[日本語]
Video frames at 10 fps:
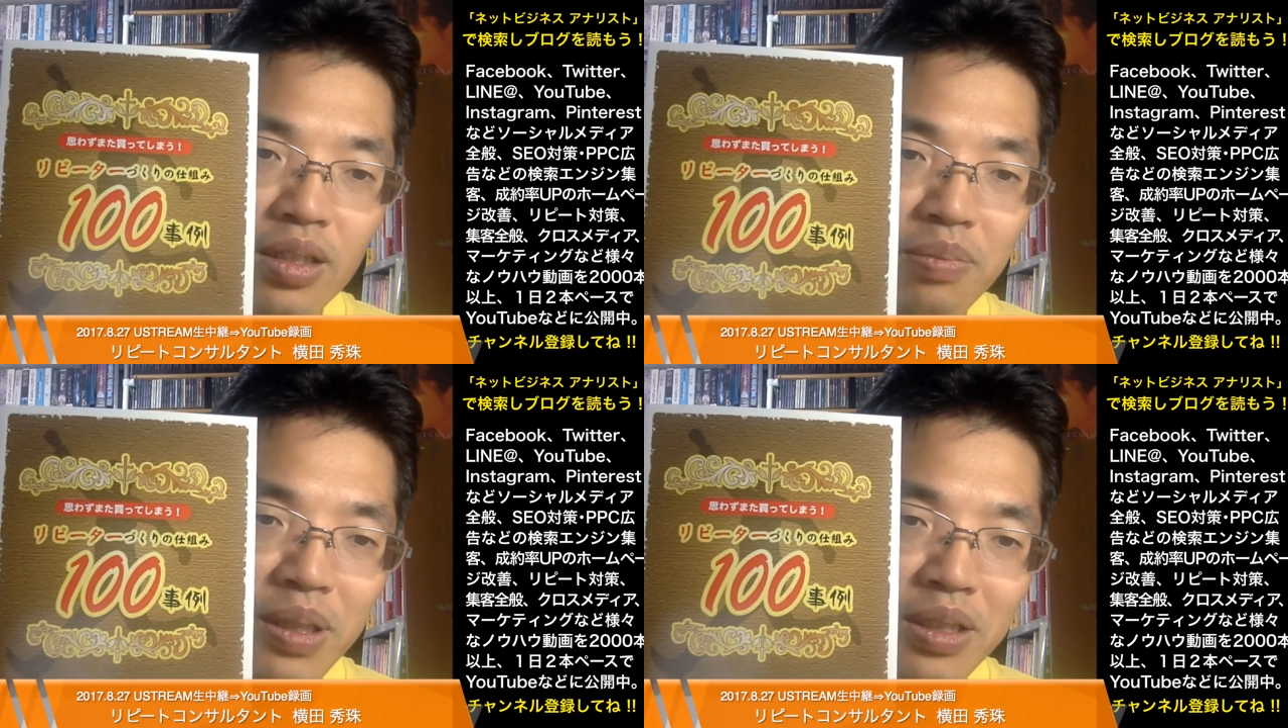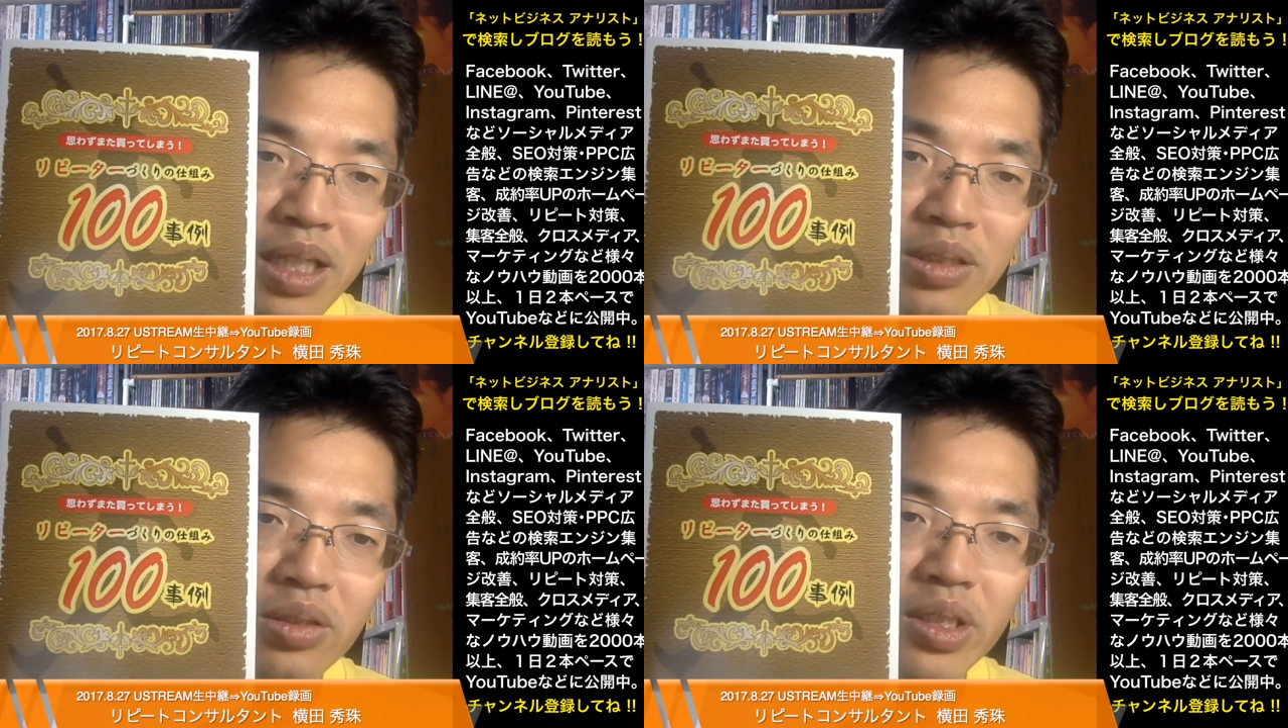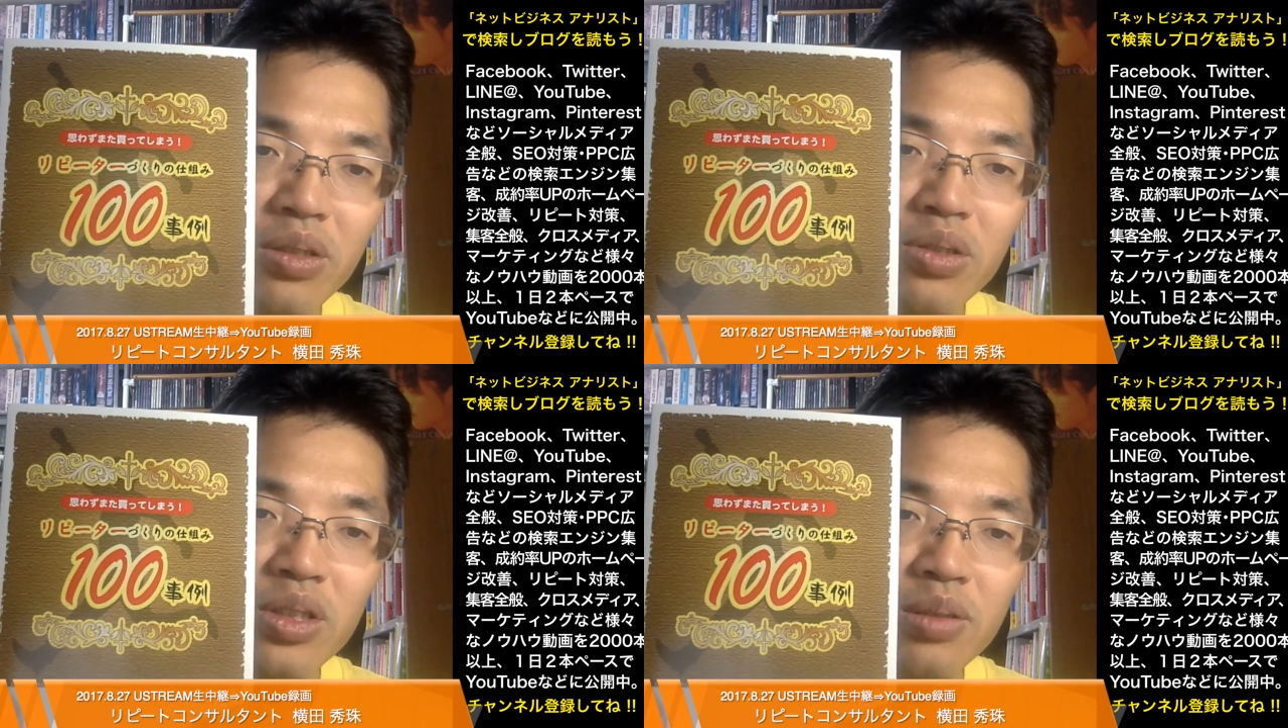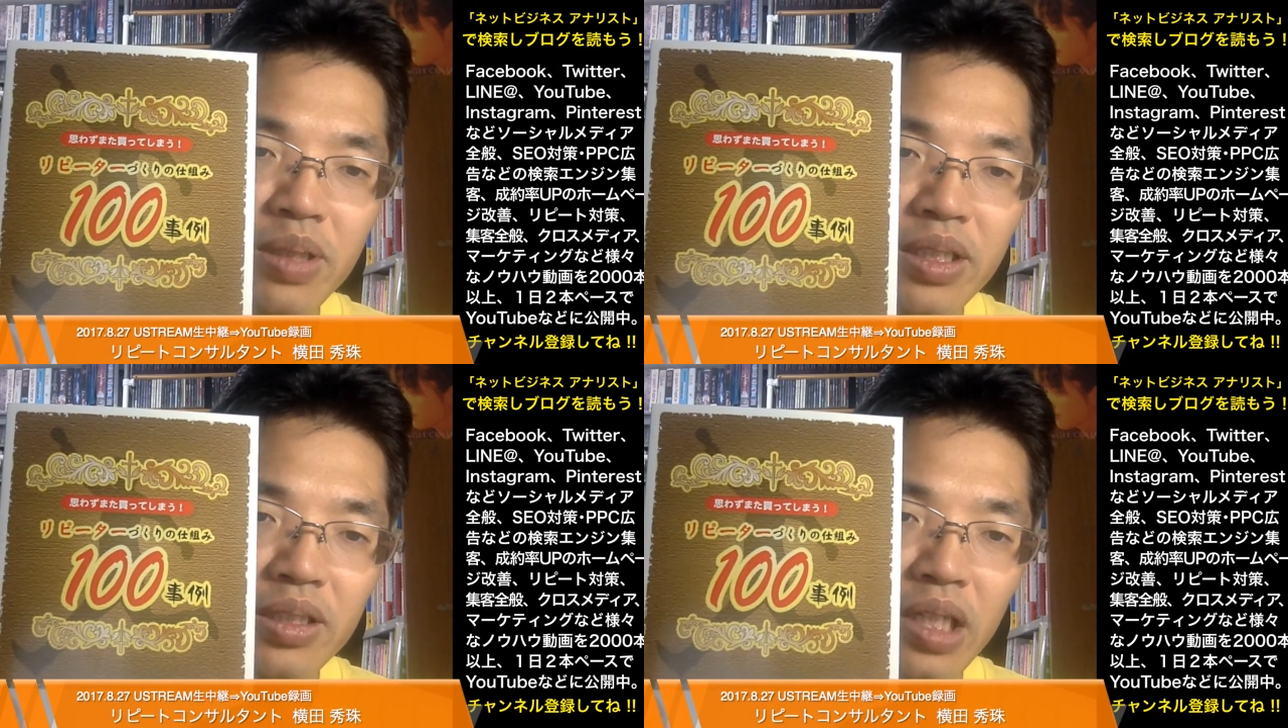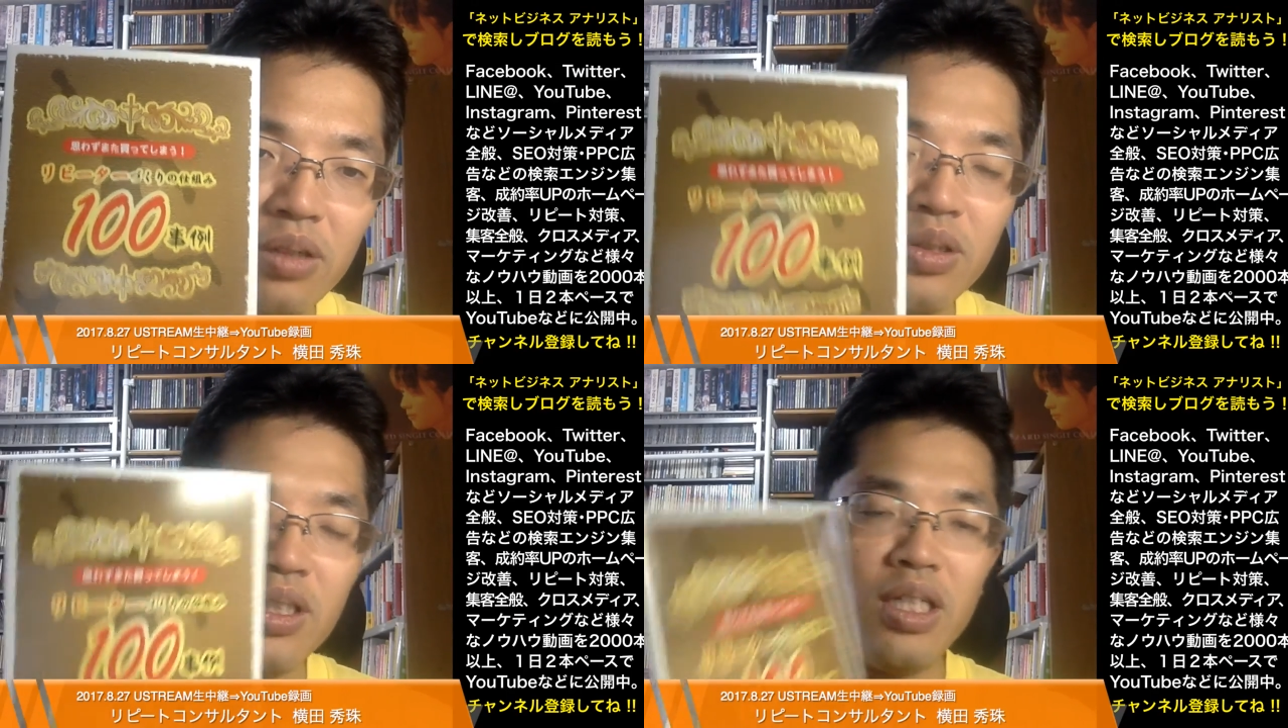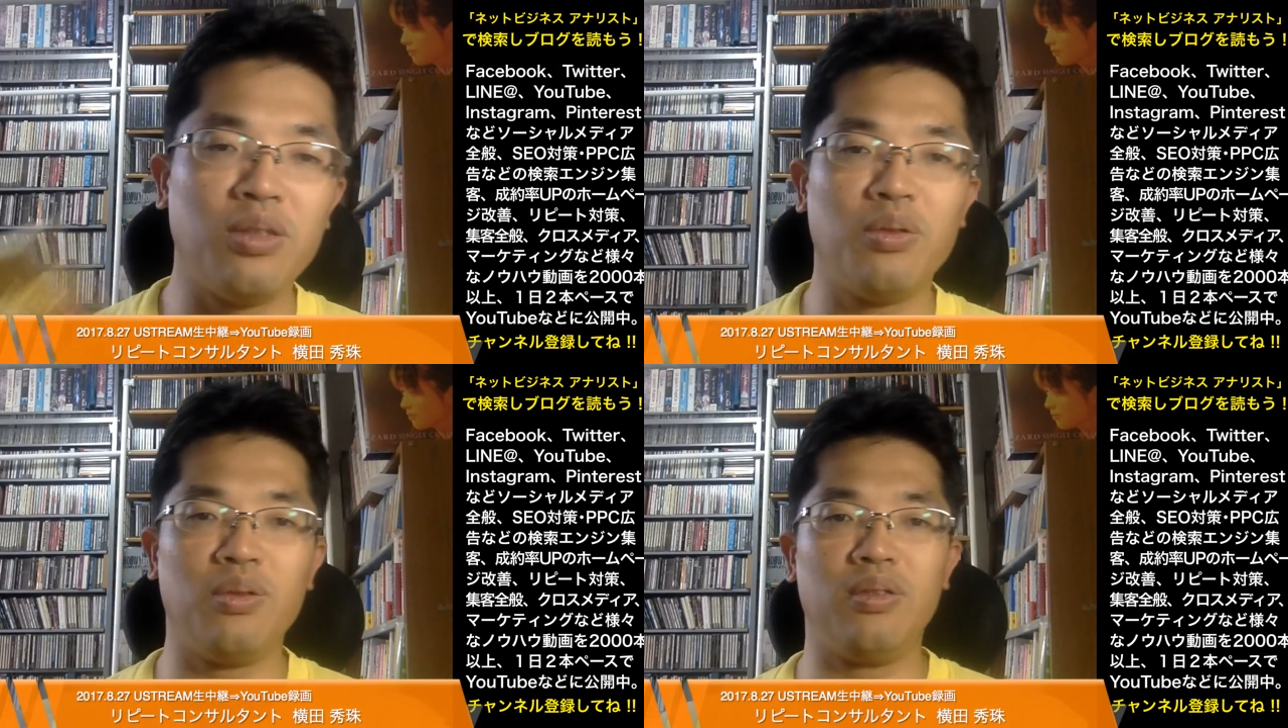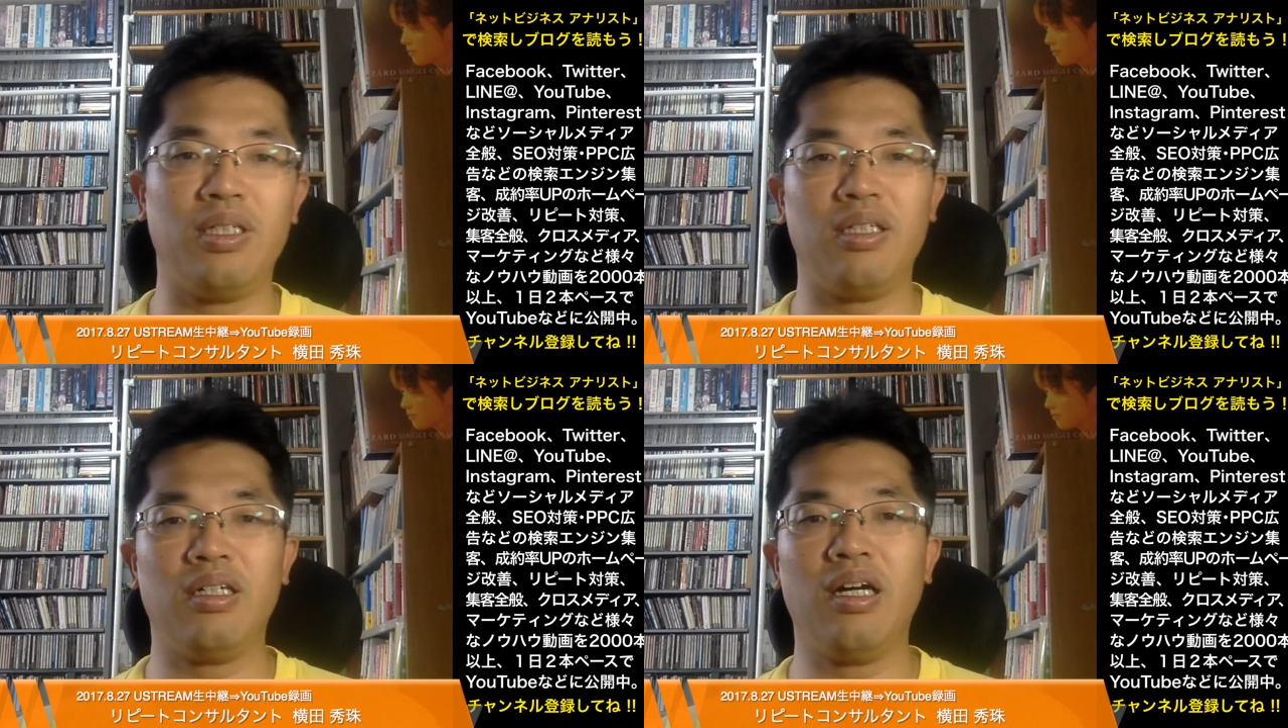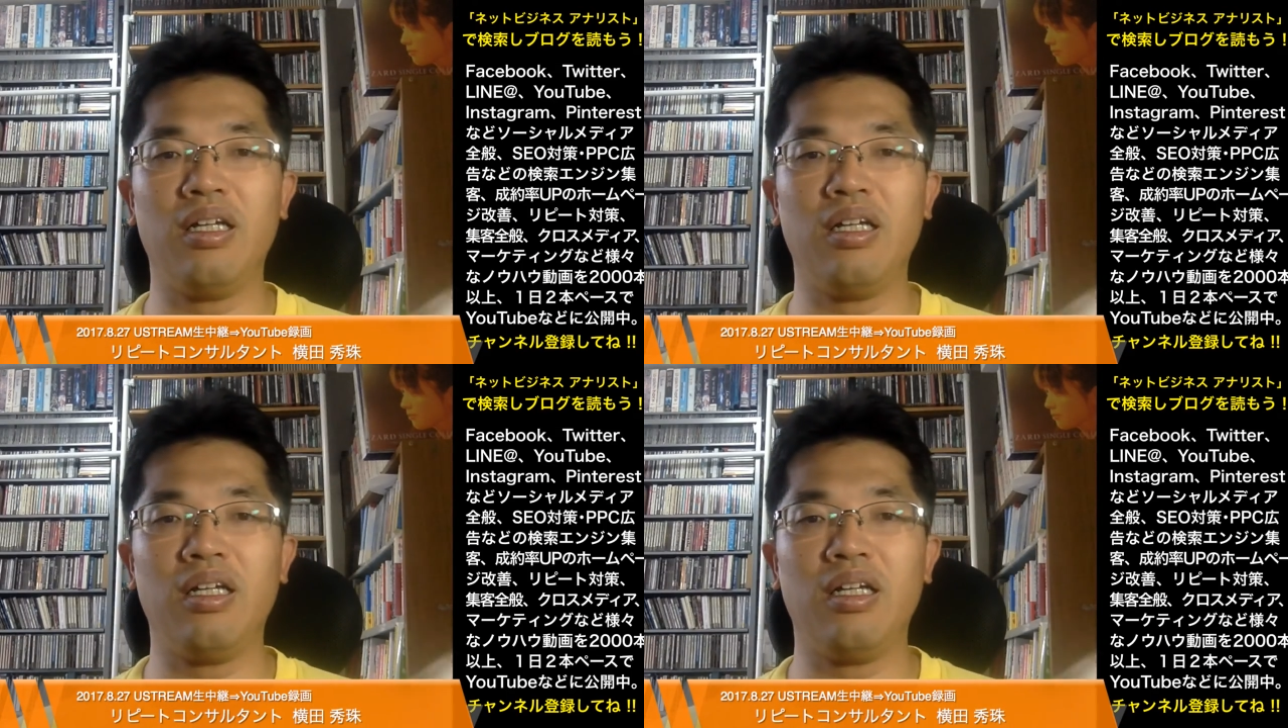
リピーター作りの仕組み100事例の本に